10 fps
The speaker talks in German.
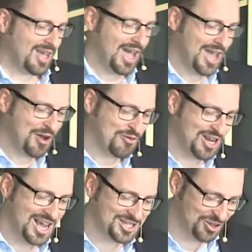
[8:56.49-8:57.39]
Hey, und wir
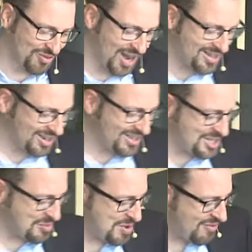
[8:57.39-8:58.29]
lesen dort weiter an
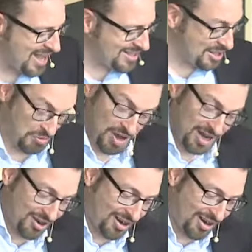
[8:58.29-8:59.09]
diesem Event, ich wäre da